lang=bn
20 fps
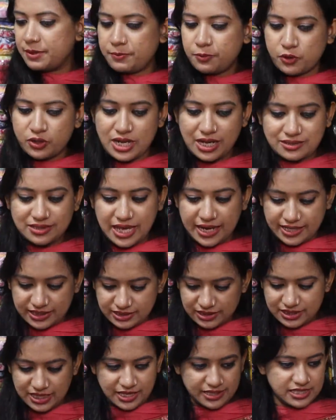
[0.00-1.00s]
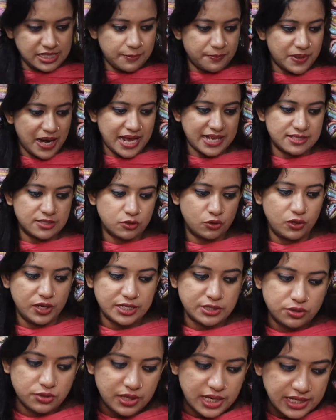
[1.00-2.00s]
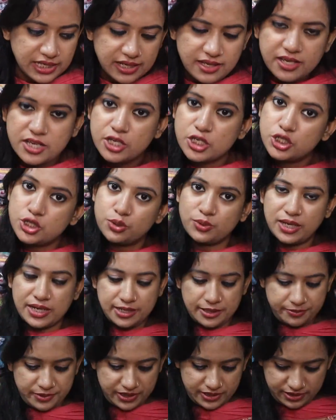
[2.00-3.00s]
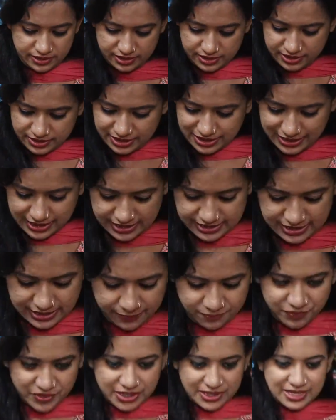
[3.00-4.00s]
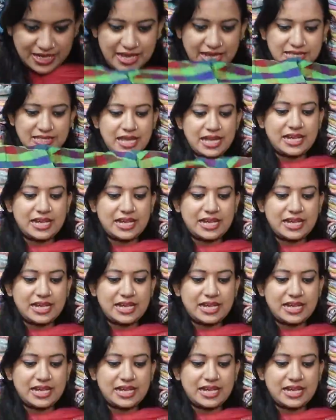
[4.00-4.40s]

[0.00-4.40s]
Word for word: আমি প্রোডাক্ট দেখাতে থাকছি প্রাইসগুলো একটুখানি শুনে নেবেন ঠিক আছে নেক্সট